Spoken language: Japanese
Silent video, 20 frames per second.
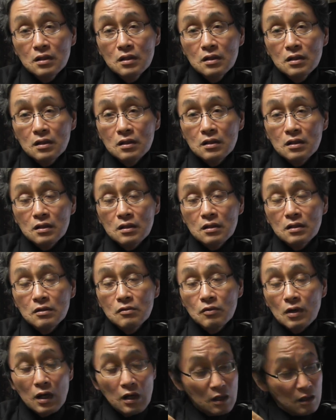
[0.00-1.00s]
えー、
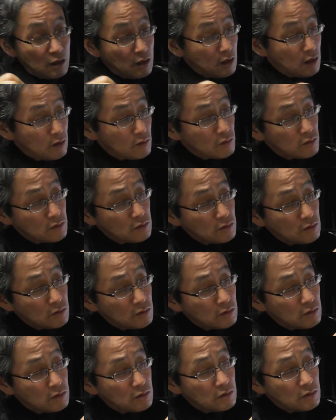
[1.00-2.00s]
は、こ
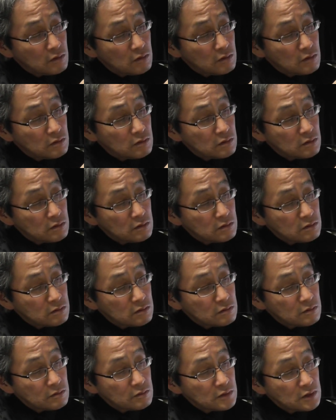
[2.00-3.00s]
の
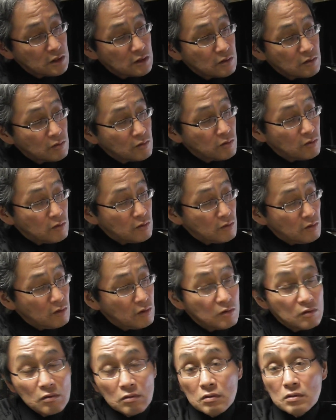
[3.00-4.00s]
日光
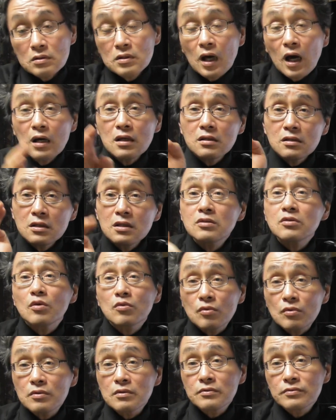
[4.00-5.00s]
を第二祖
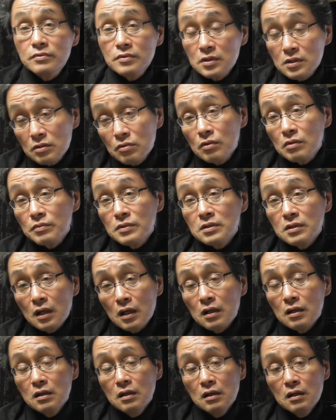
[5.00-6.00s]
というふうにしております
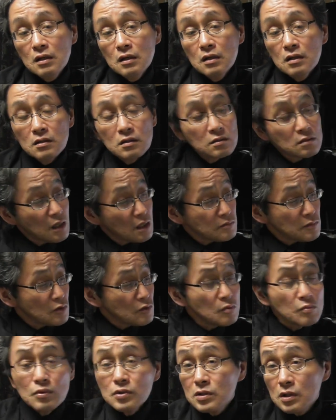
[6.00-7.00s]
ね。北山
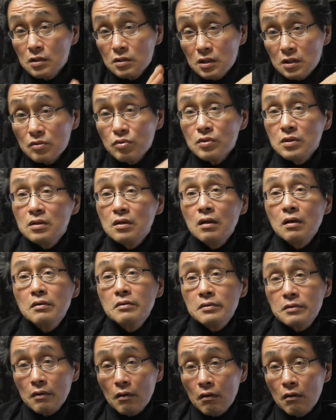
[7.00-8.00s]
本文字は二祖にしてないん
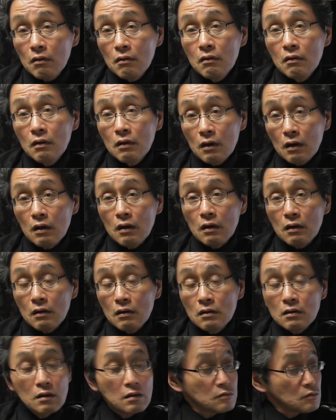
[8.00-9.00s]
ですよ。はい。
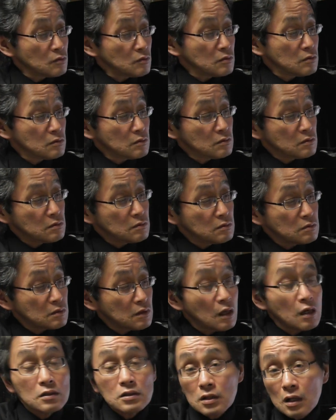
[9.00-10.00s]
あのー、
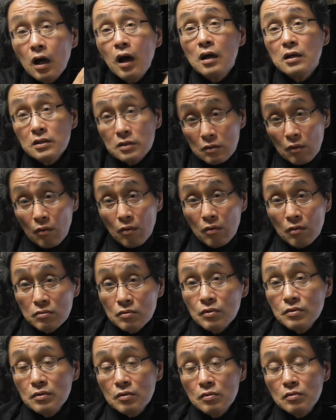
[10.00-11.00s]
海、海祖。
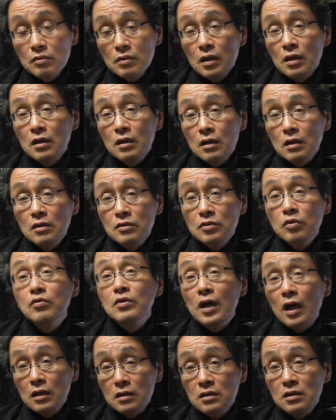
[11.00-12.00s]
ということで、初
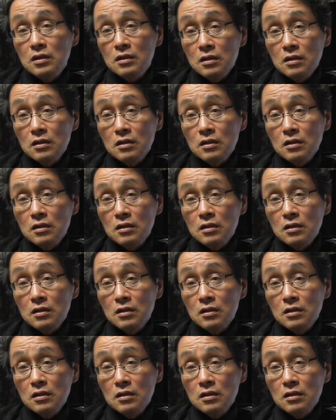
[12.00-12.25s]
代に、